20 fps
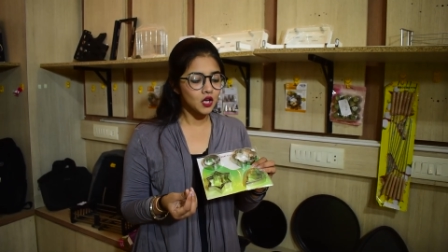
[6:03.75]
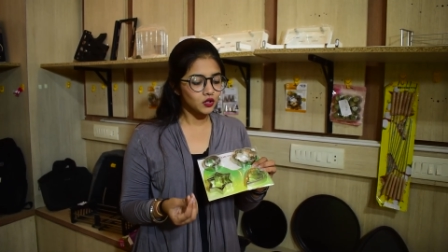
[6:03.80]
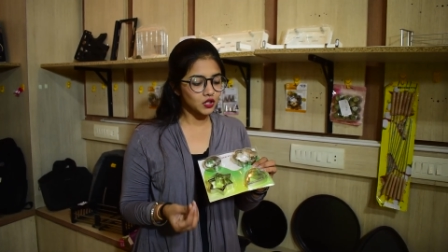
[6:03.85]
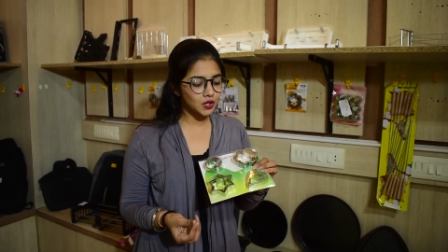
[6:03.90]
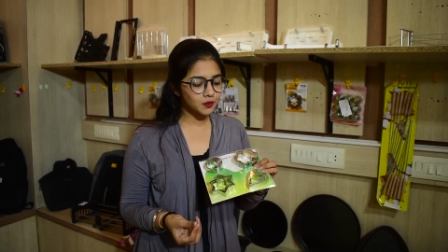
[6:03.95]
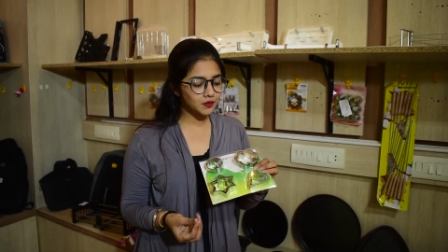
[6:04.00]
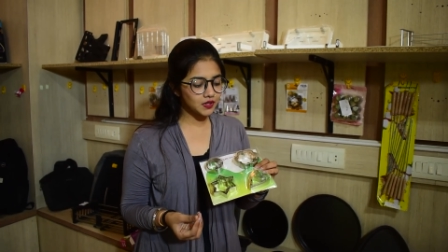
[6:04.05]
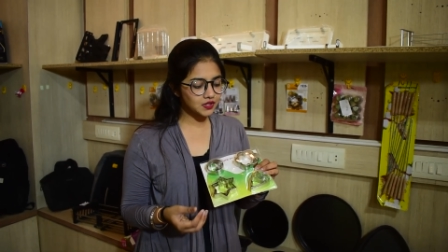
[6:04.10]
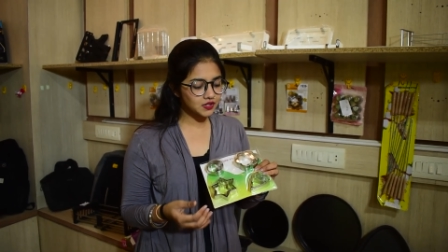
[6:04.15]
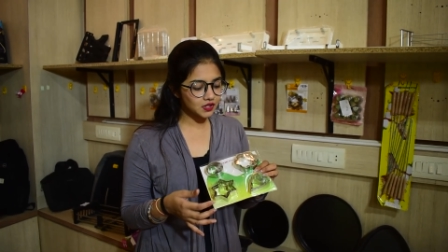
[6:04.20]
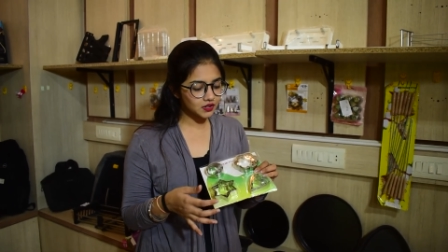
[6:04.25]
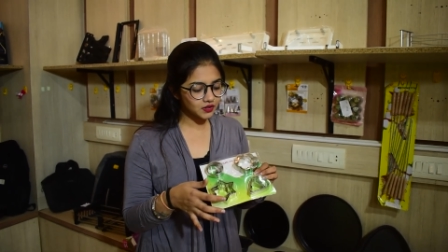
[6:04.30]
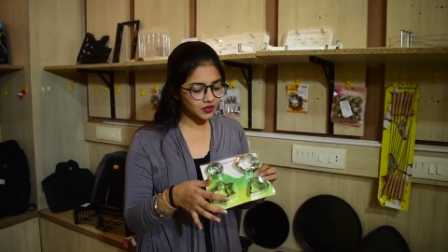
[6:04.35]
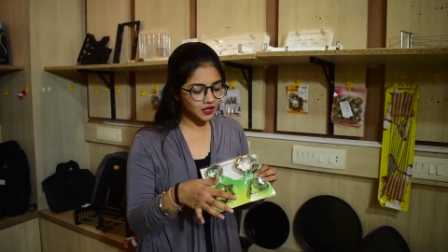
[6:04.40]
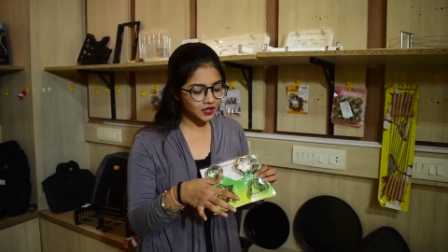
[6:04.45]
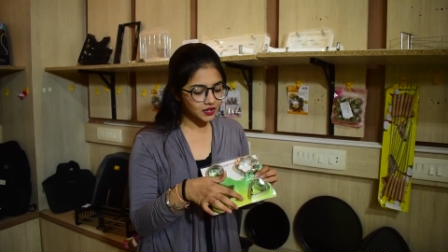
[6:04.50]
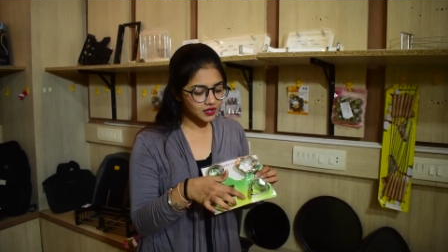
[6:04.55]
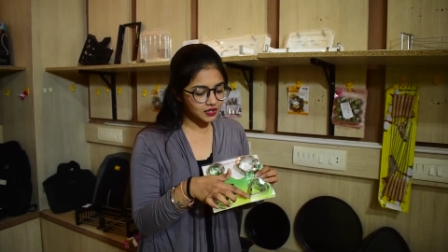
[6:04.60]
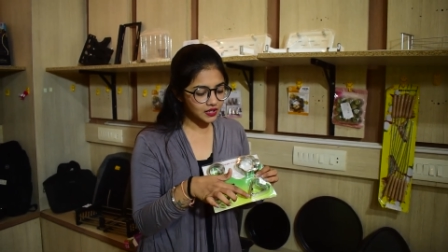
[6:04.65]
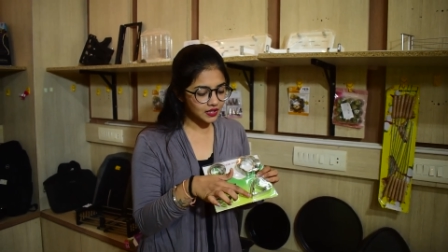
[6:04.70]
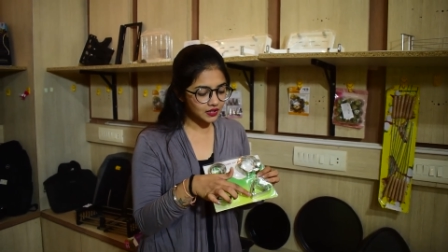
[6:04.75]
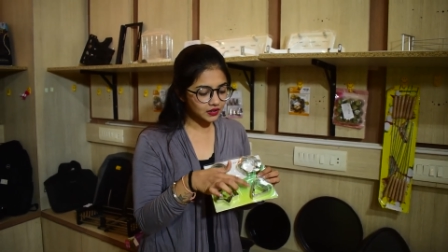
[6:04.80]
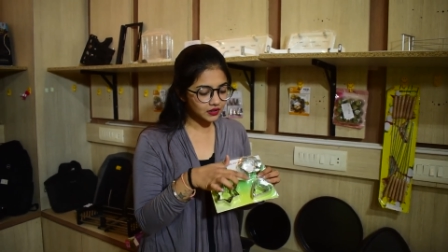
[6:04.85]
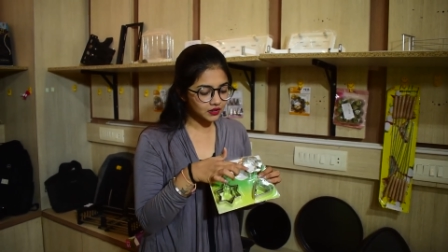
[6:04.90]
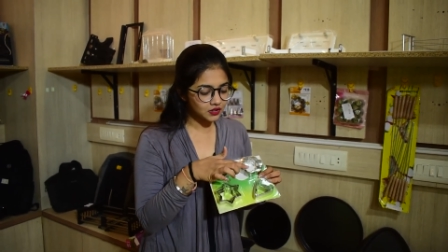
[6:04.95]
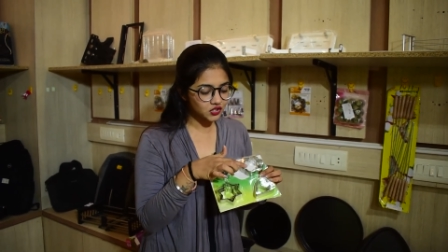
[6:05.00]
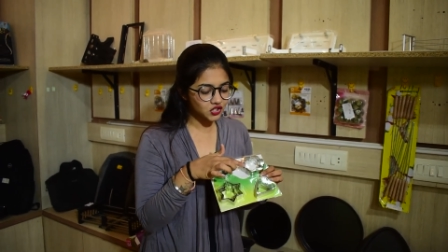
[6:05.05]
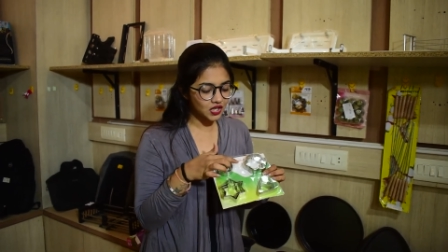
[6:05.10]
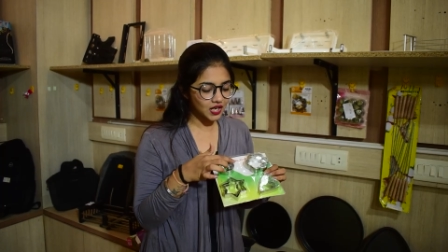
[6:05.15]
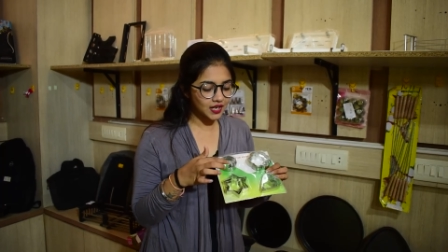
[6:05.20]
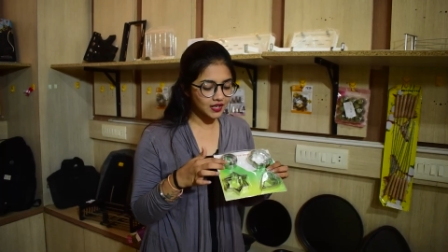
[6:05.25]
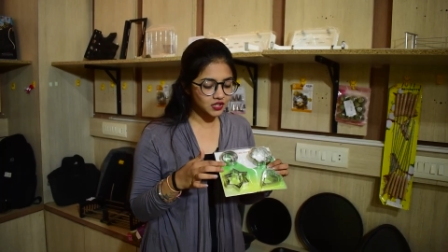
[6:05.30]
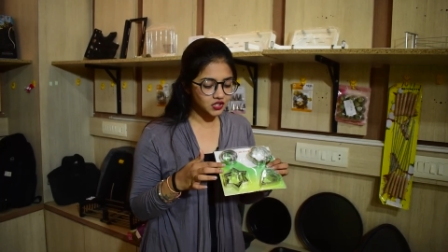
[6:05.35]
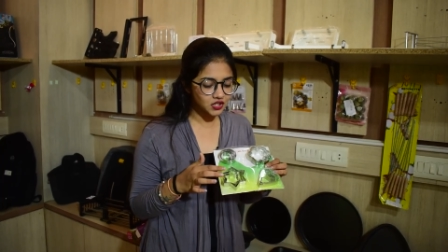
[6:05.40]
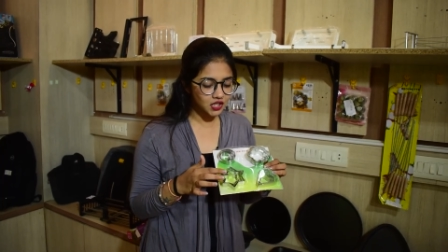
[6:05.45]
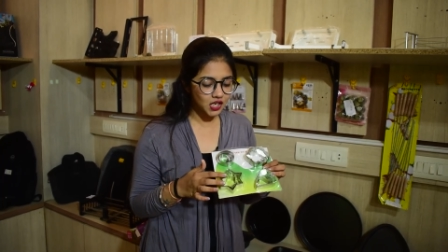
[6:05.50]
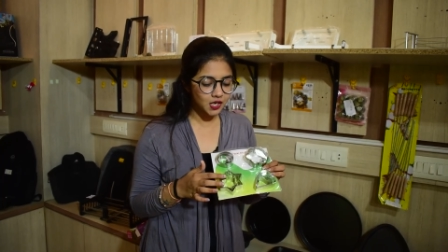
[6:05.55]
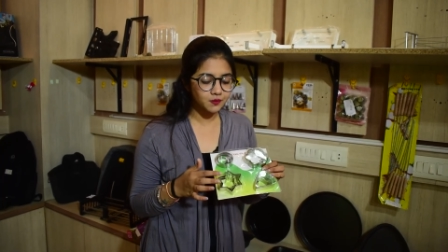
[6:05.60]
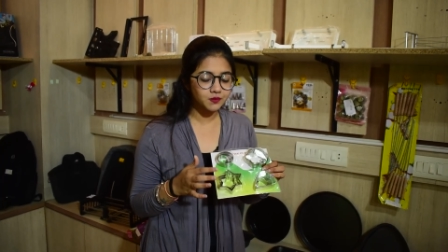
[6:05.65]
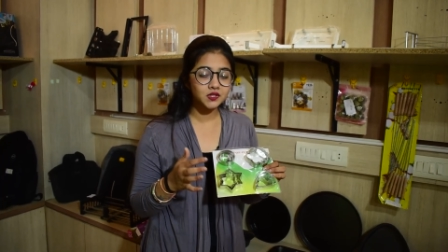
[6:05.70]
तो आप देख सकते हैं ये चार
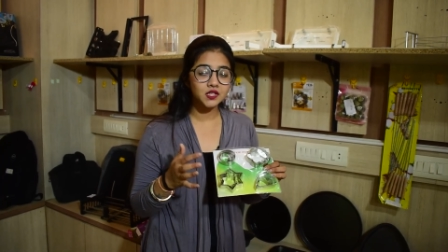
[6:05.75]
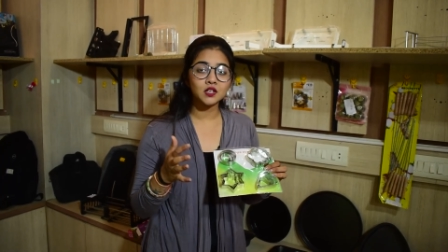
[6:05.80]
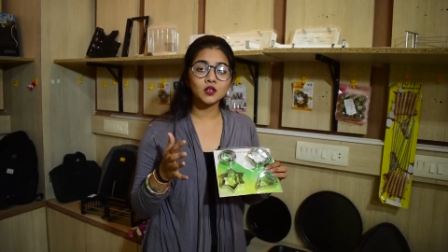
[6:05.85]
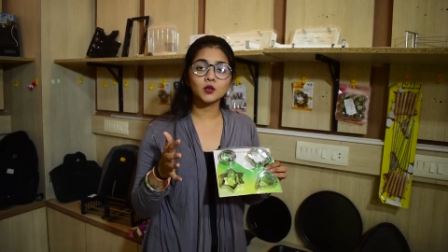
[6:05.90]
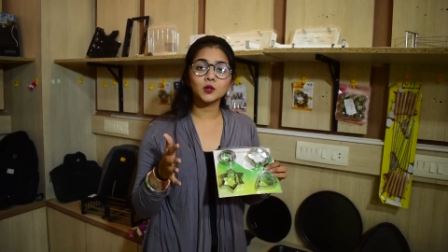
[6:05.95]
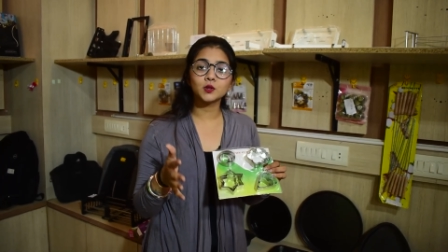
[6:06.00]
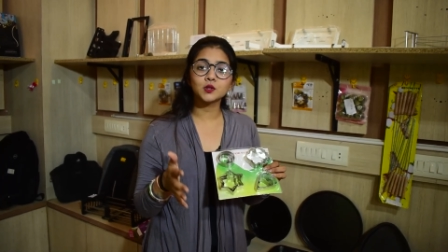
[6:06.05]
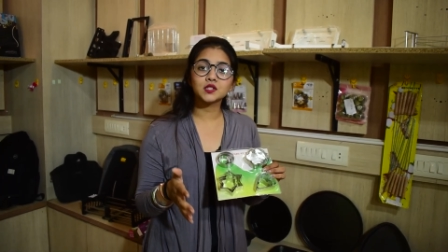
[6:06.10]
शेप्स है